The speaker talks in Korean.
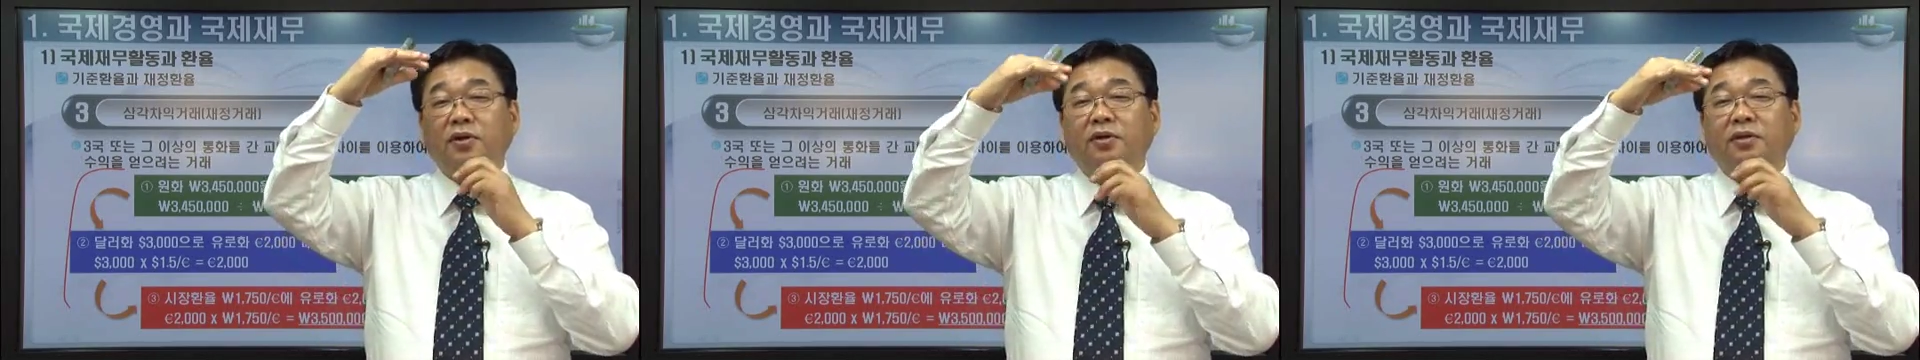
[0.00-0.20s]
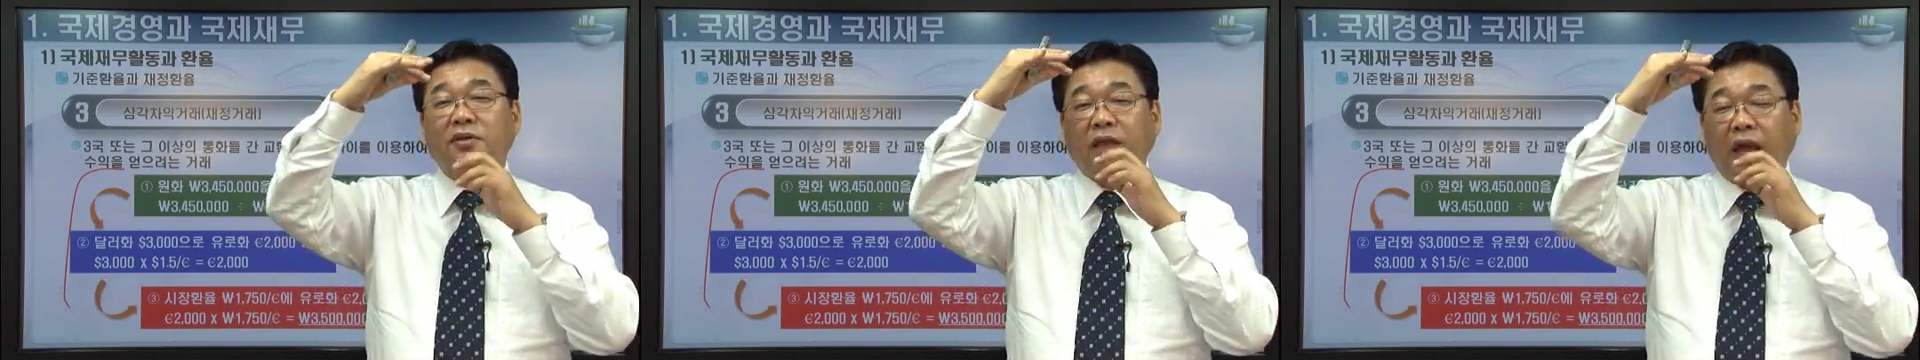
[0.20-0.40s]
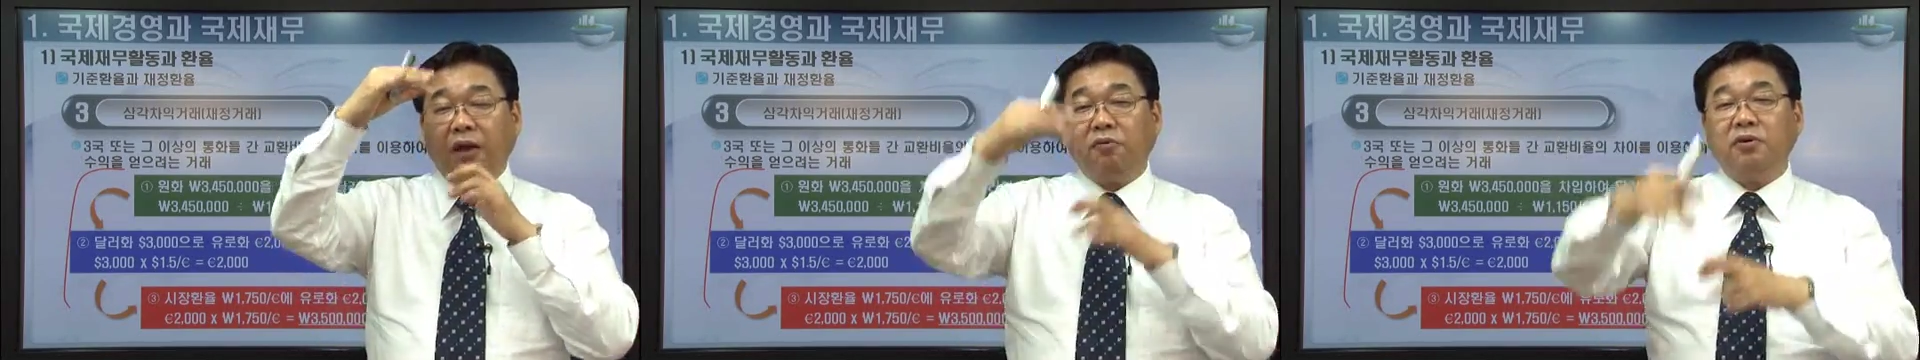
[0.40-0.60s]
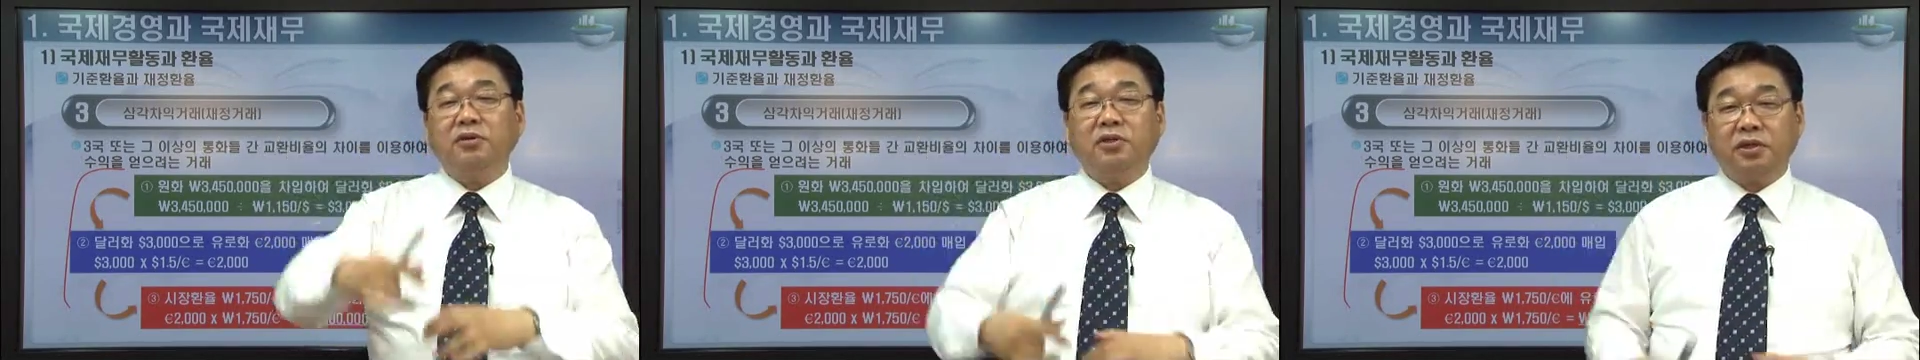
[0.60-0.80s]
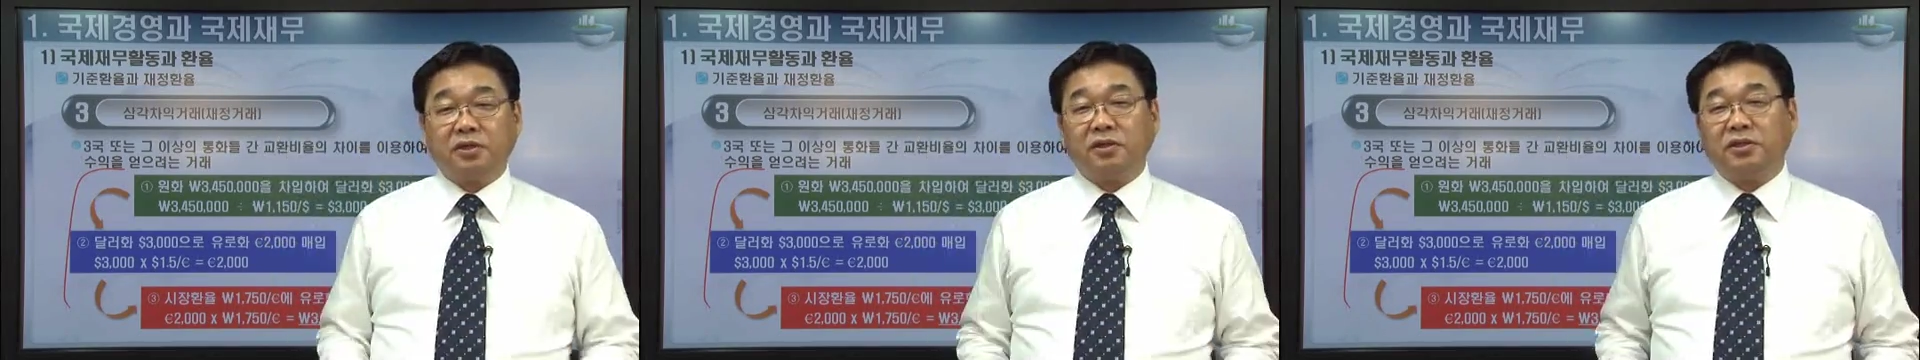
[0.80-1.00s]
그
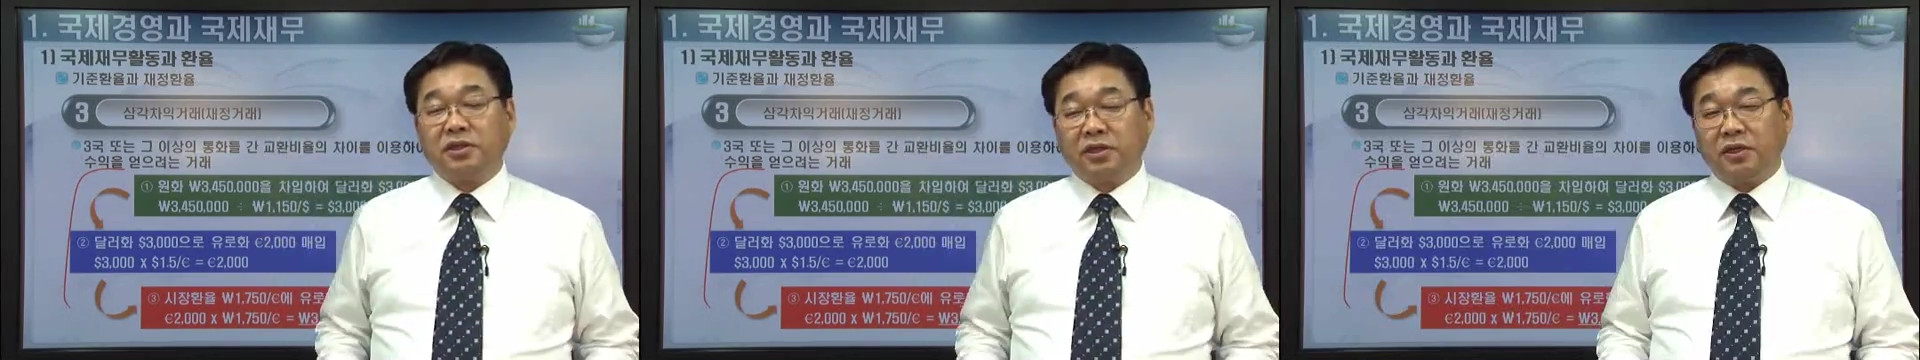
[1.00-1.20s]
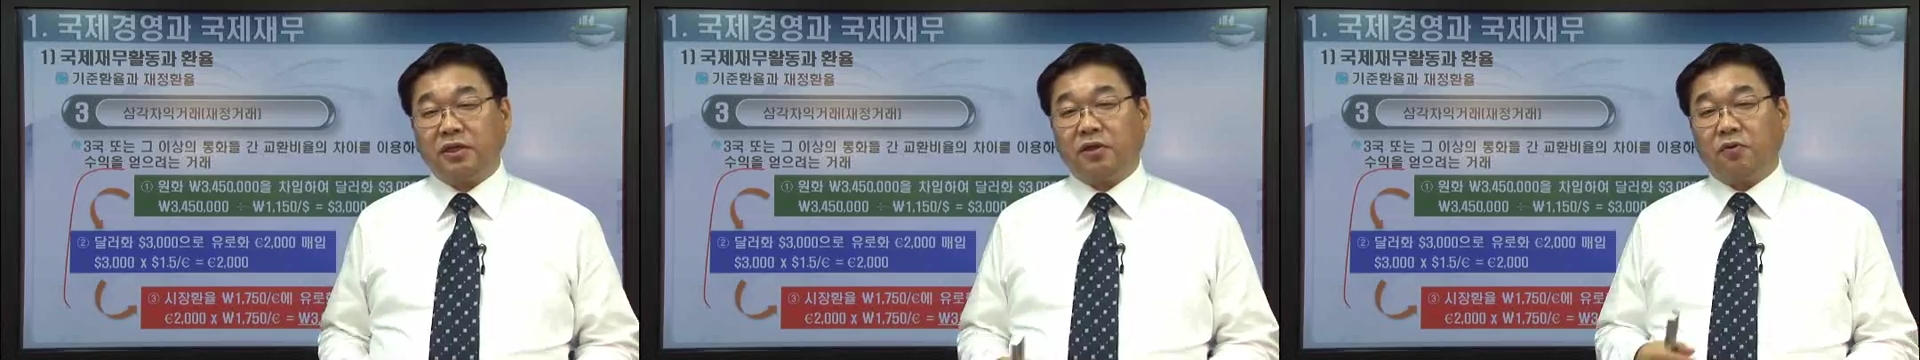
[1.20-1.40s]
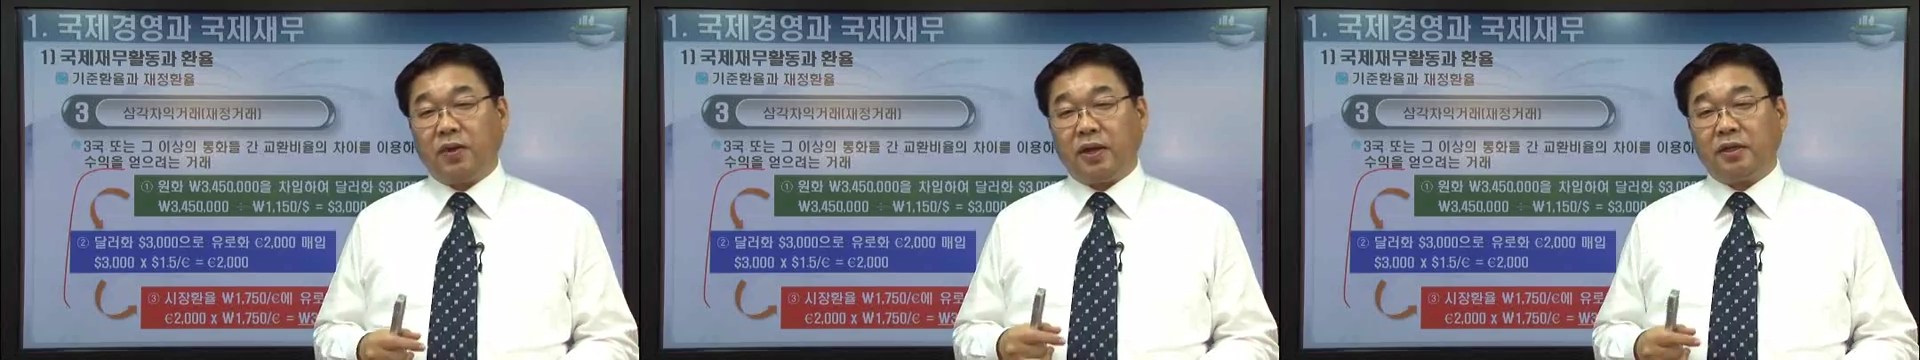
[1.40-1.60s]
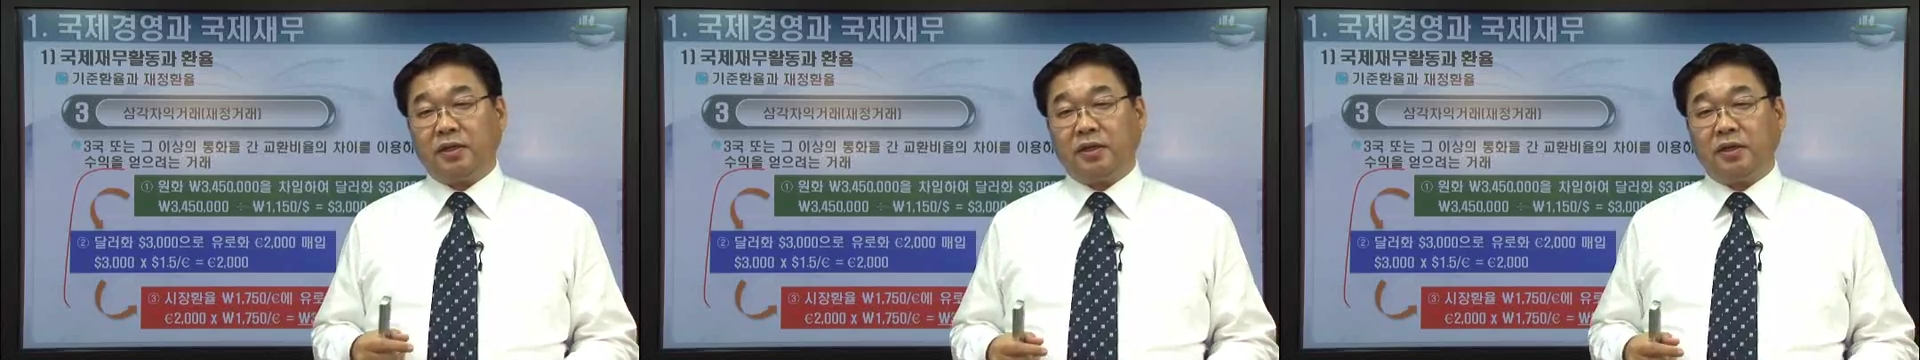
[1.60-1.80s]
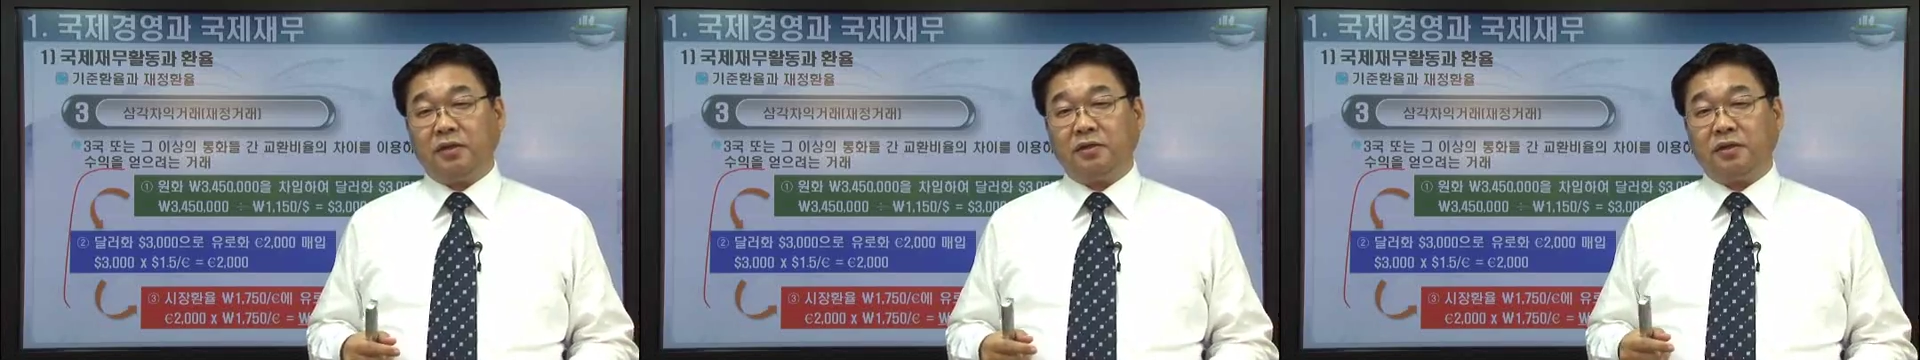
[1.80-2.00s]
대원칙을 지키는 게 외환
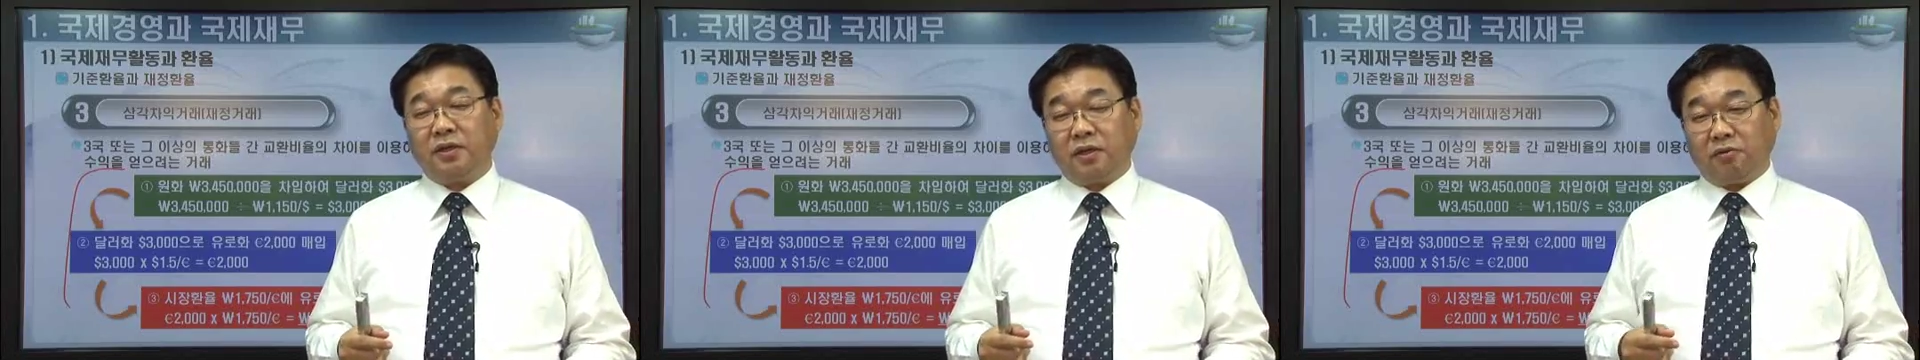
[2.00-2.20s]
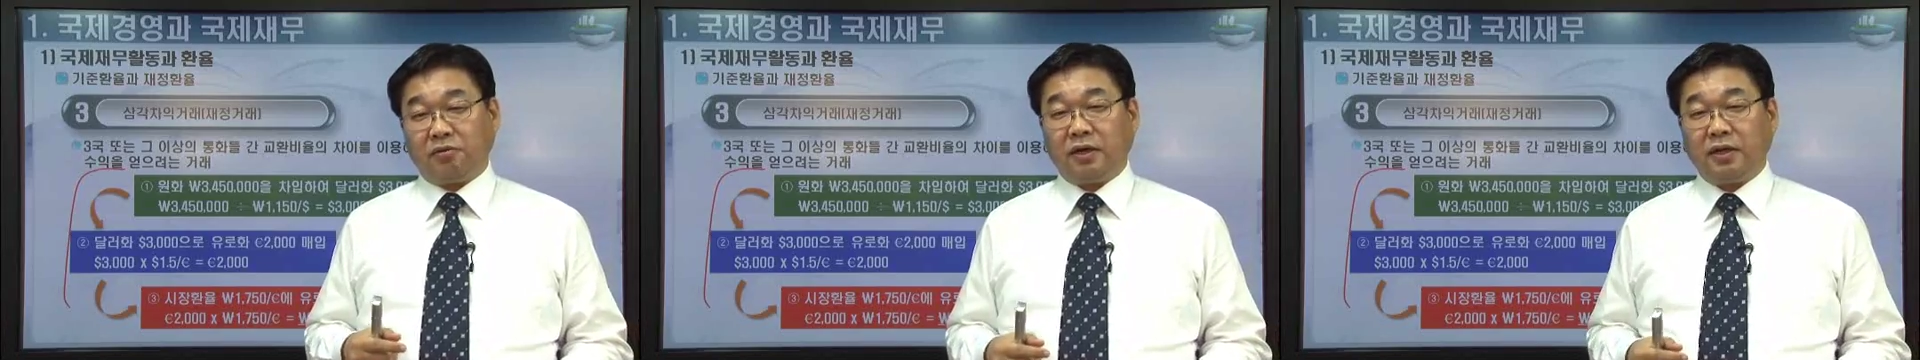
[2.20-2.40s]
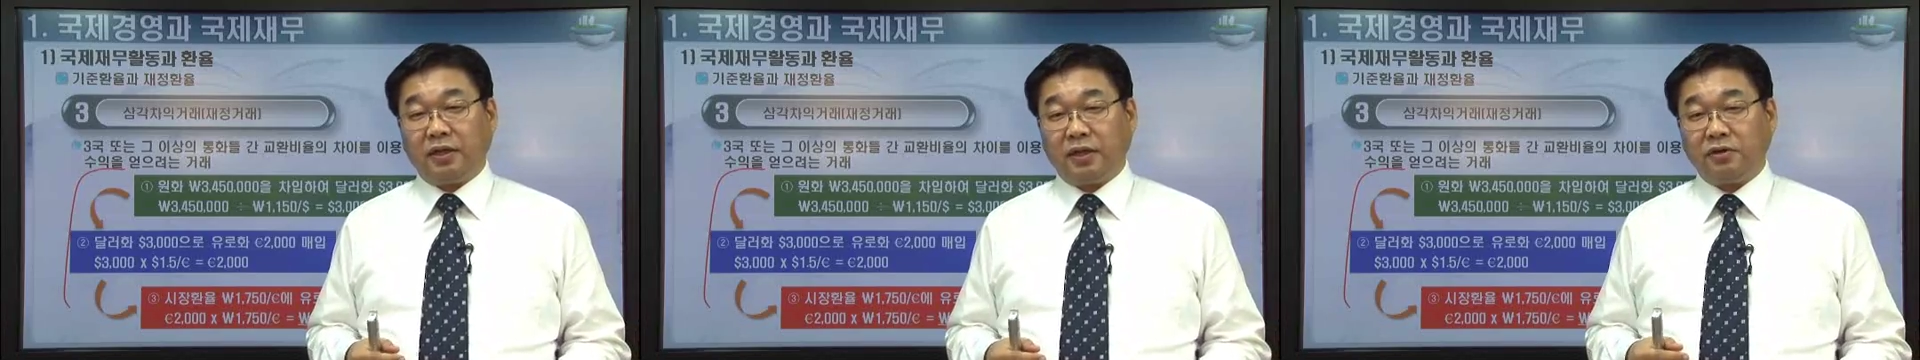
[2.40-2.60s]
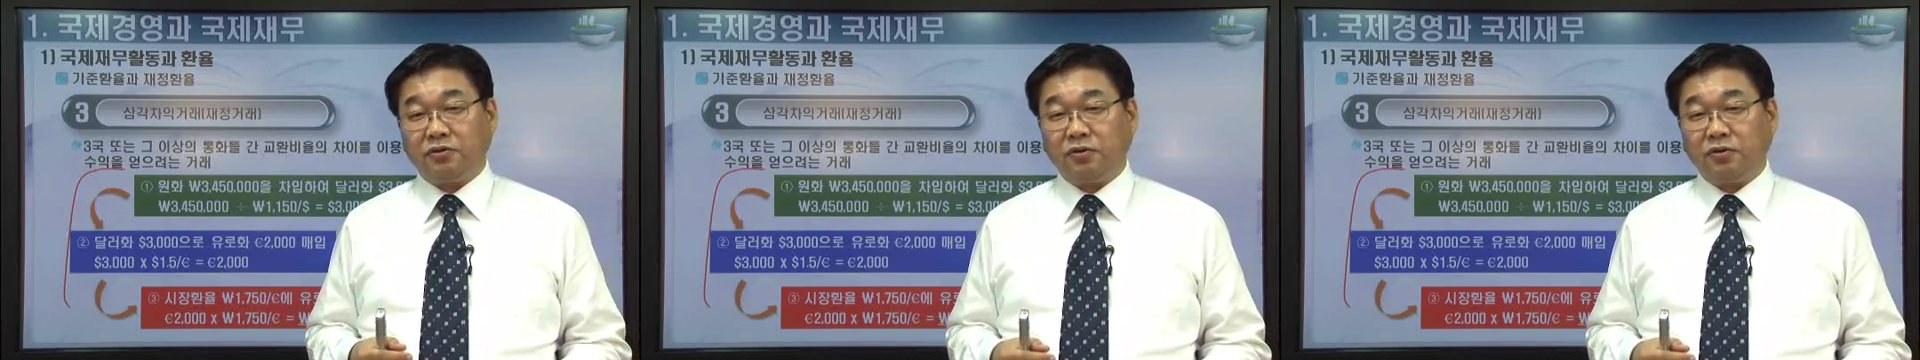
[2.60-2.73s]
딜러들의 역할이다.